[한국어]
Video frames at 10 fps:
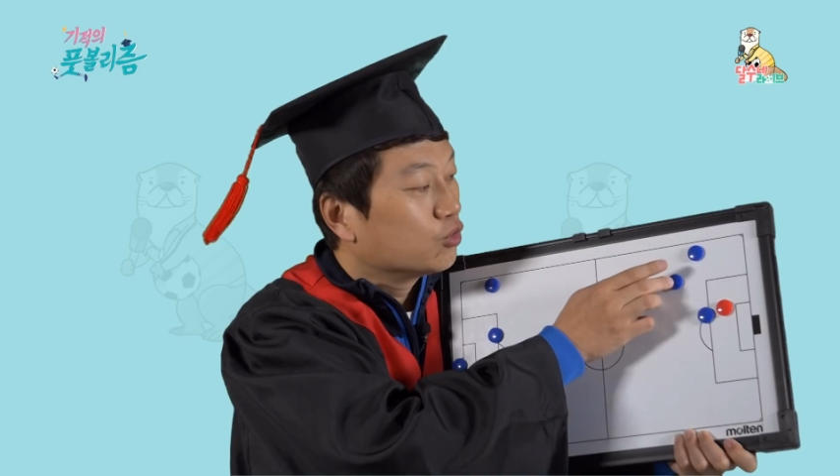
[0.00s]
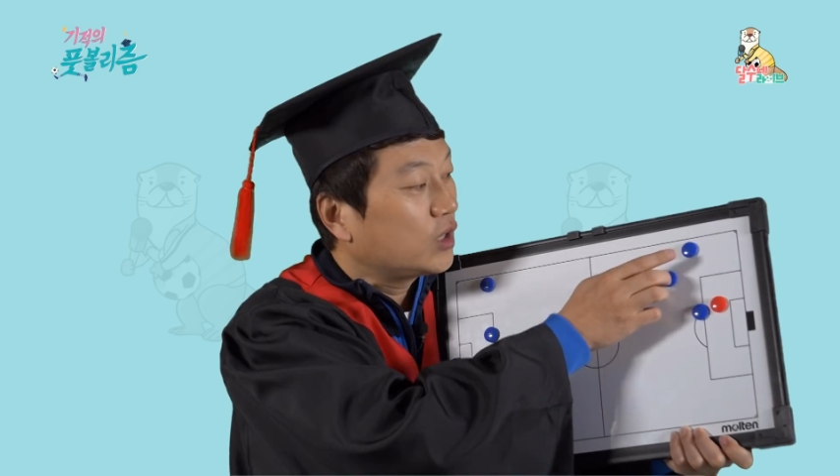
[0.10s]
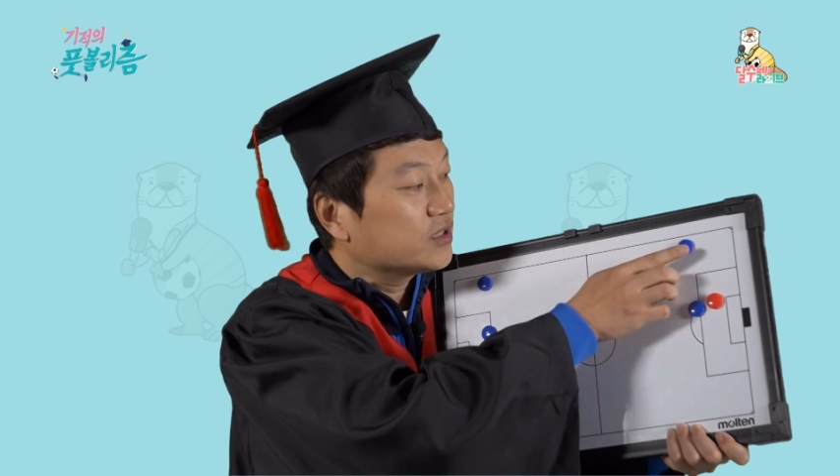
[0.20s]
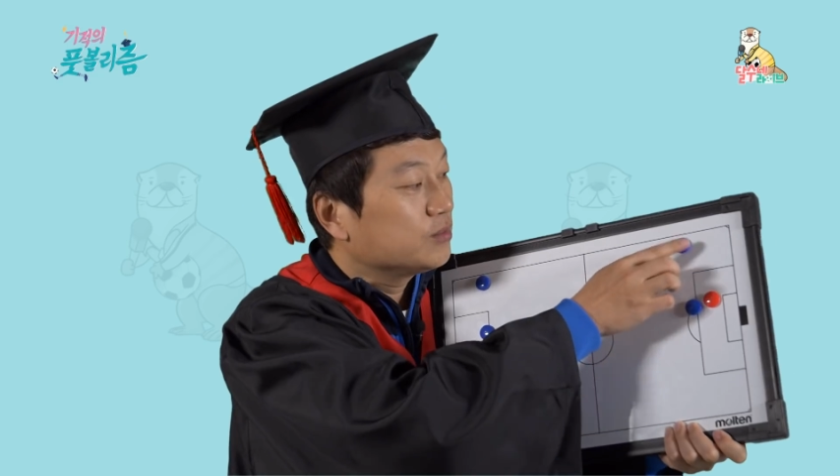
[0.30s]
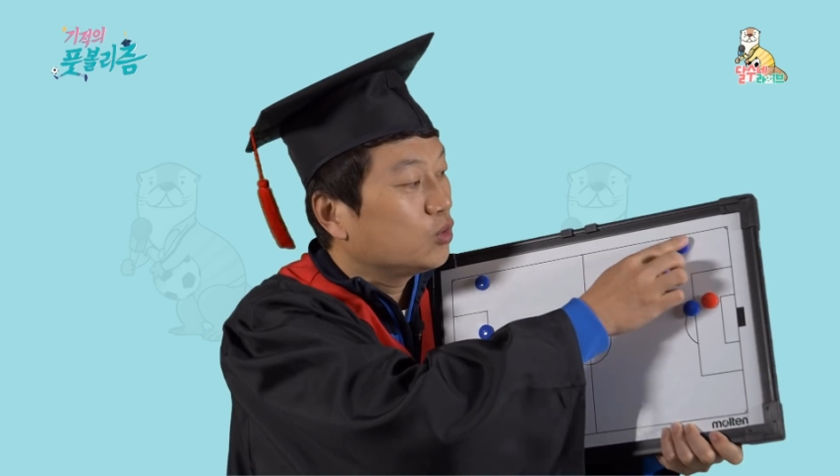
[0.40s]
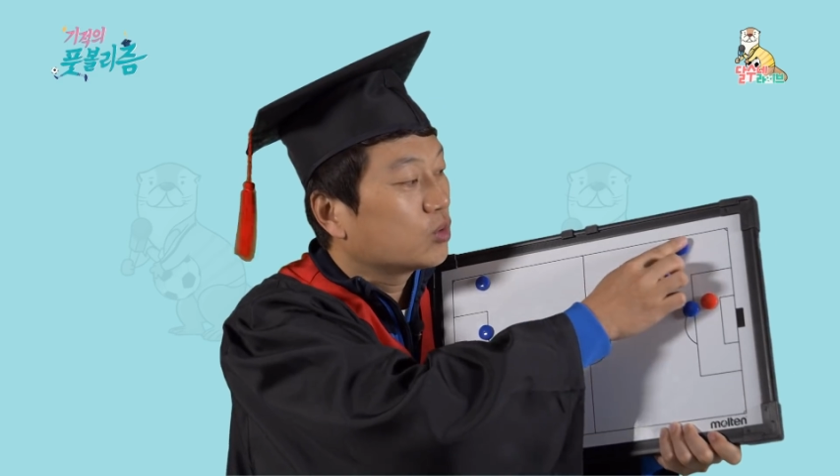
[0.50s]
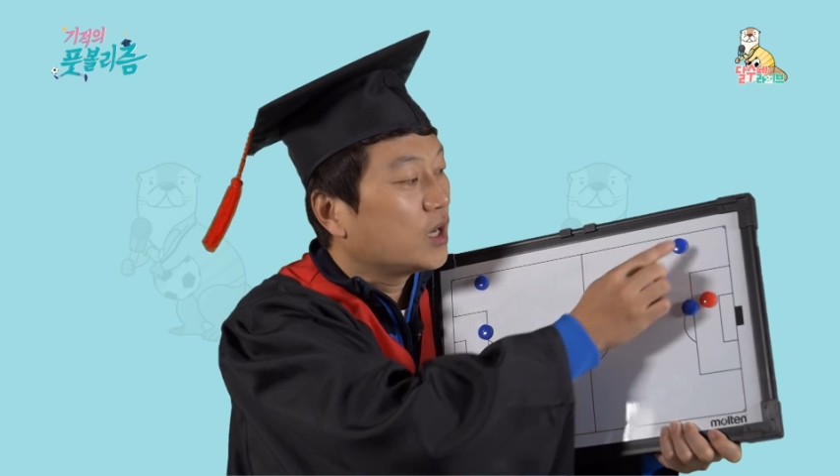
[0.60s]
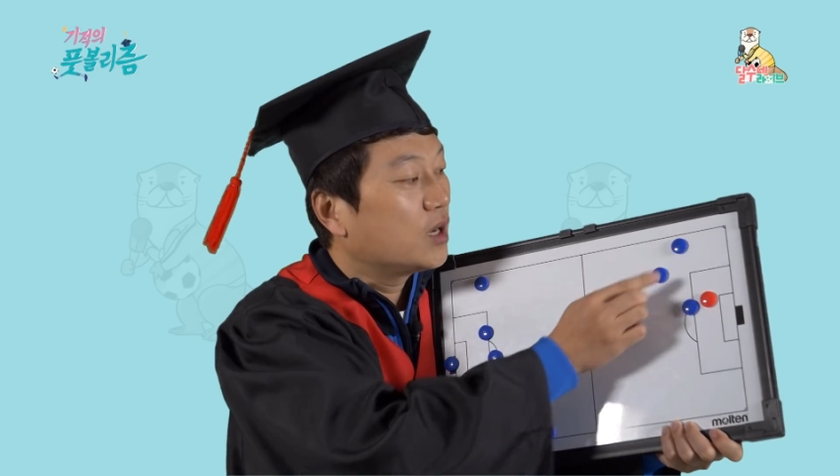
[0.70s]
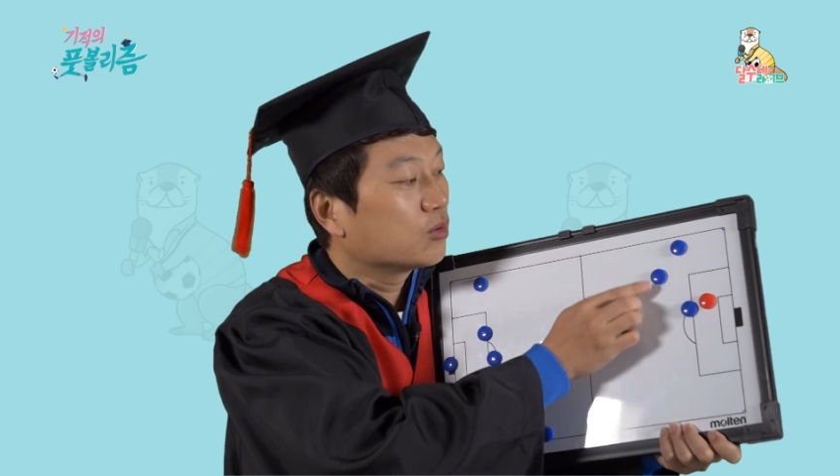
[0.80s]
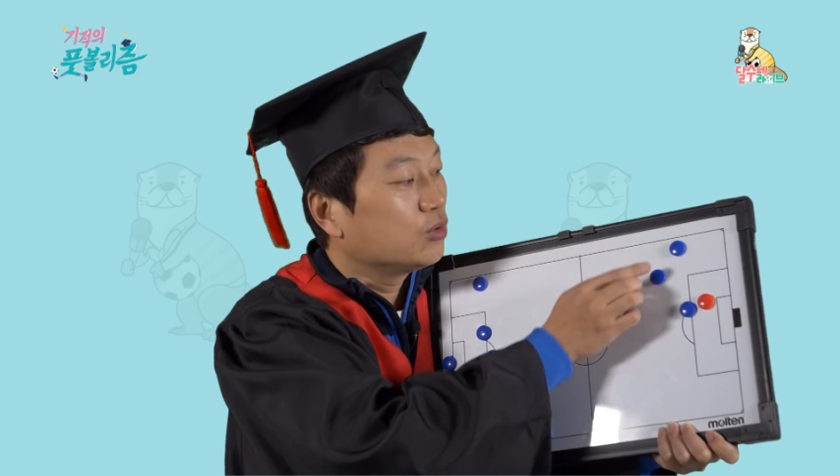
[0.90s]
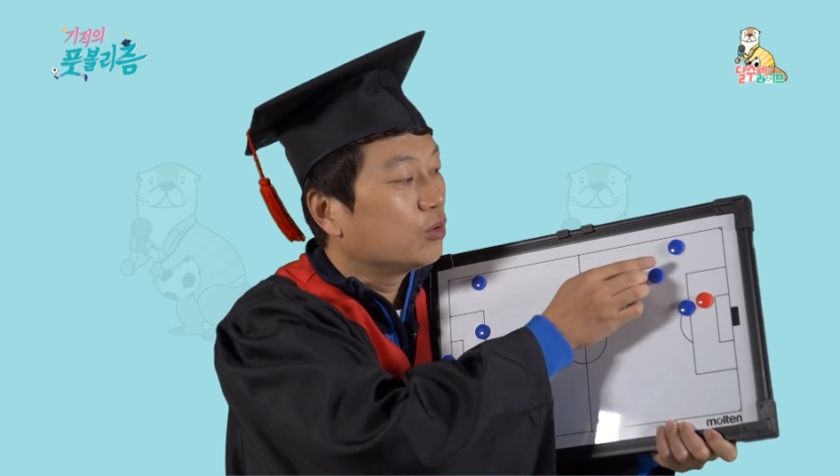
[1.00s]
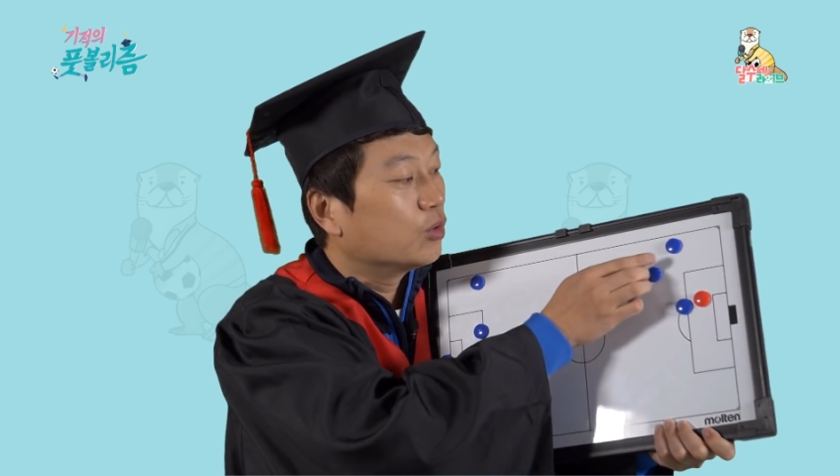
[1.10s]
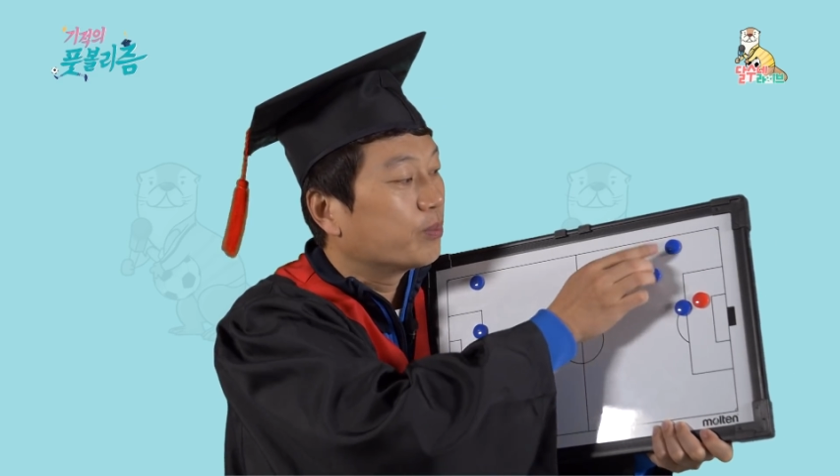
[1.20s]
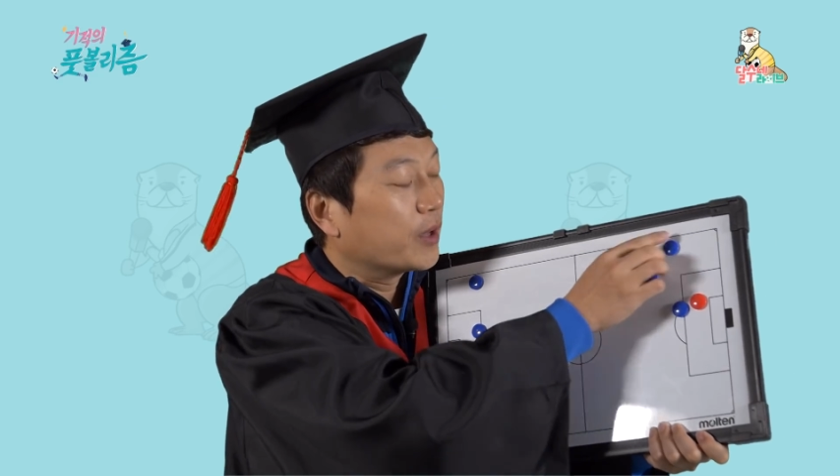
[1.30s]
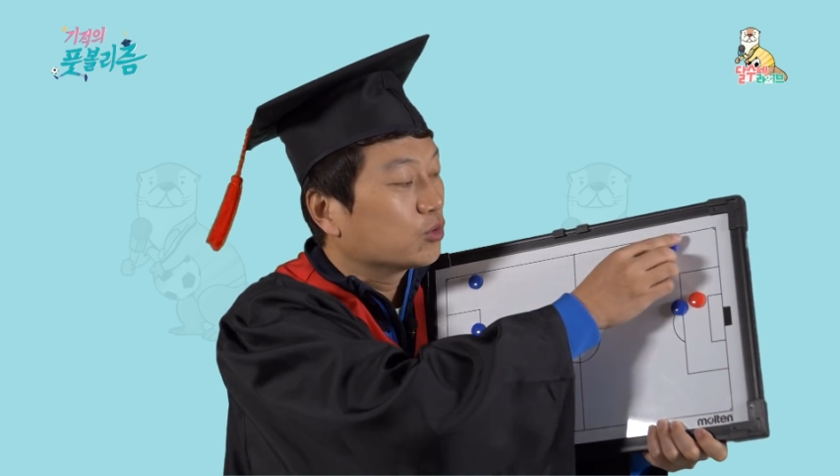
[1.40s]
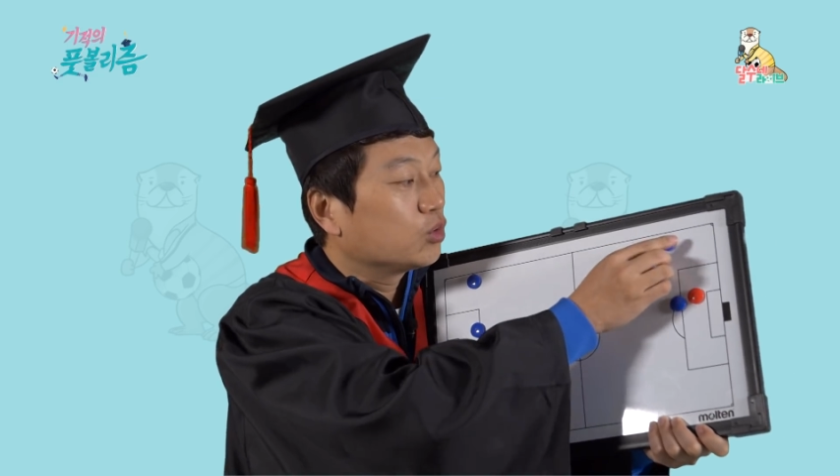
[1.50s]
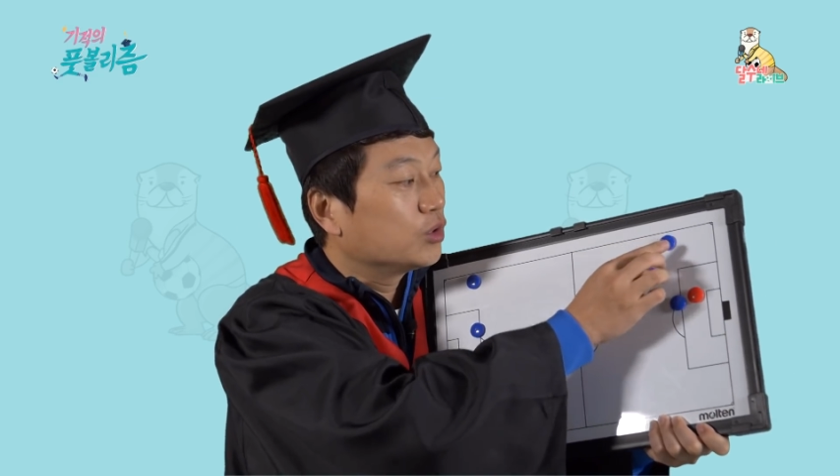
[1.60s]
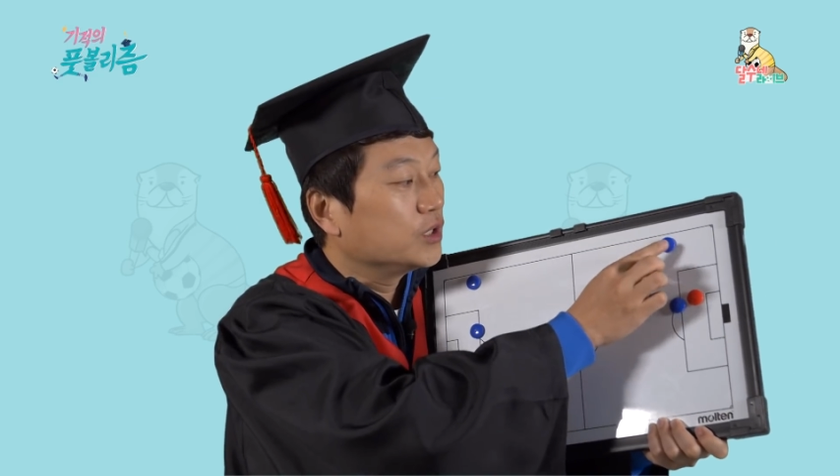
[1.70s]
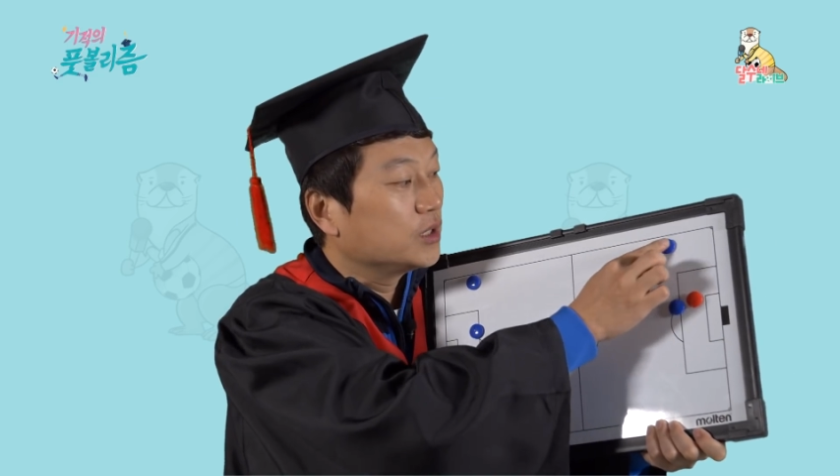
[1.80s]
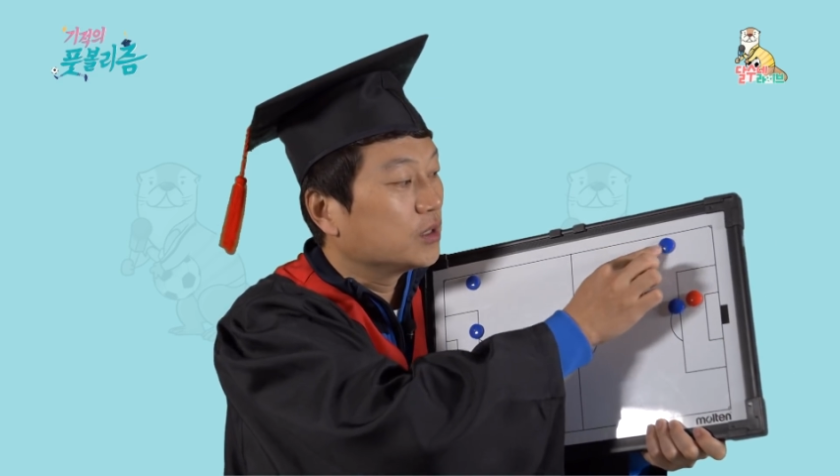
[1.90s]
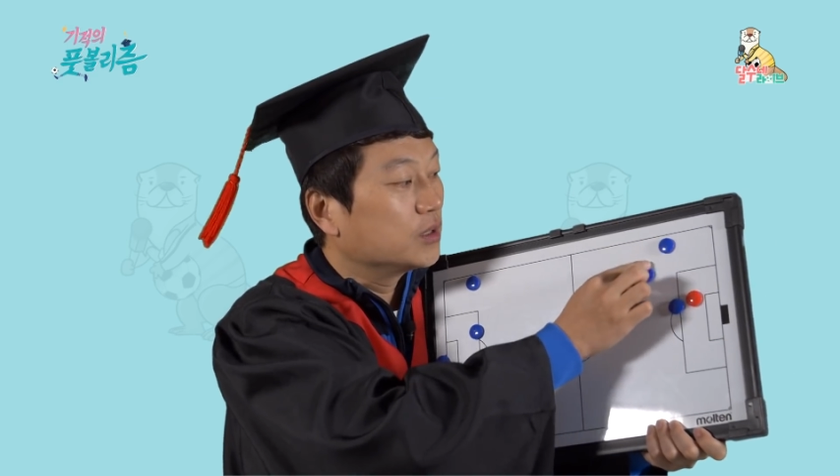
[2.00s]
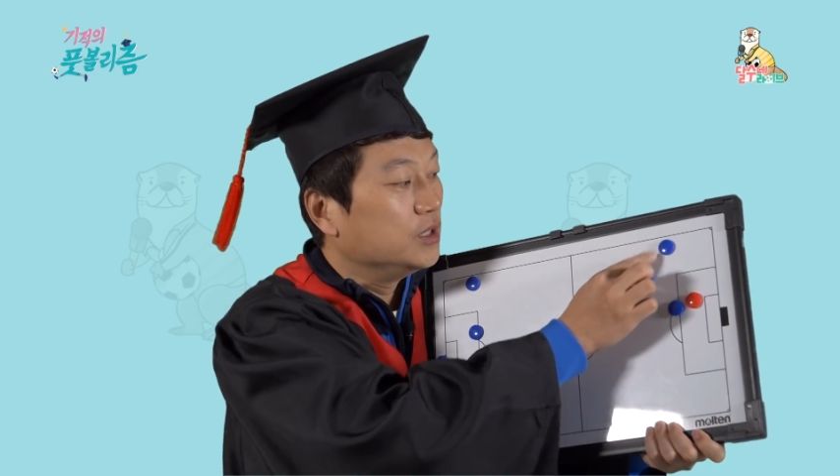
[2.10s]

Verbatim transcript: 루카스 모라고 베르통원이